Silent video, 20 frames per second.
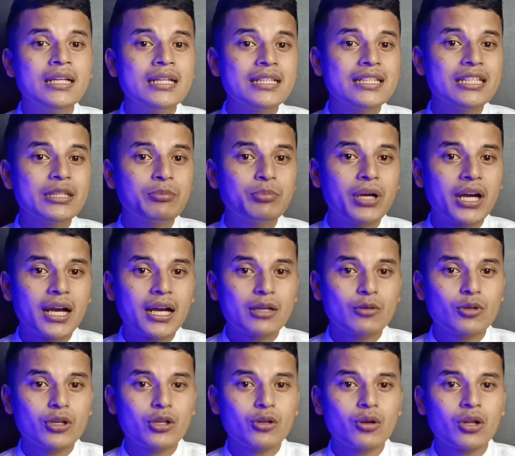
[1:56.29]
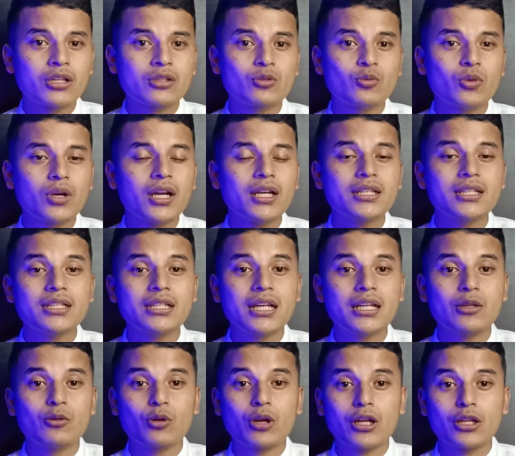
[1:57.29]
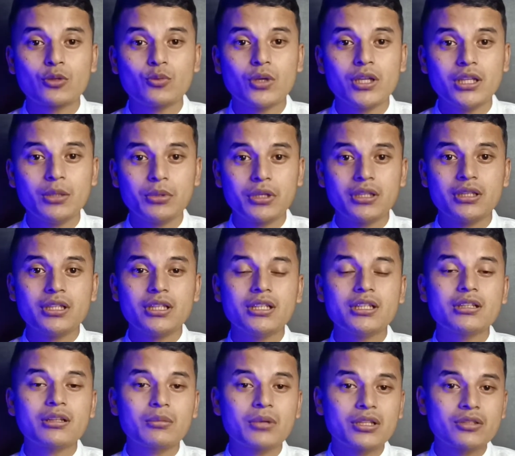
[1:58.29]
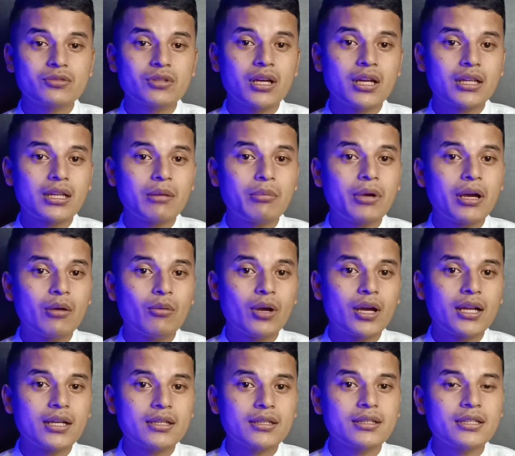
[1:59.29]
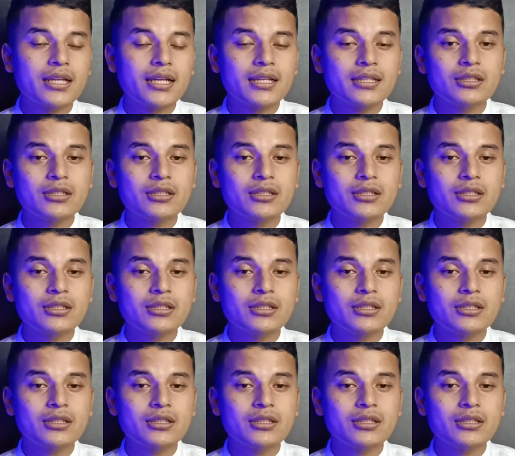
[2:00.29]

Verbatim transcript: dihibahkan oleh orang tua ini dari orang tuanya berarti ini termasuk harta bawaan ya,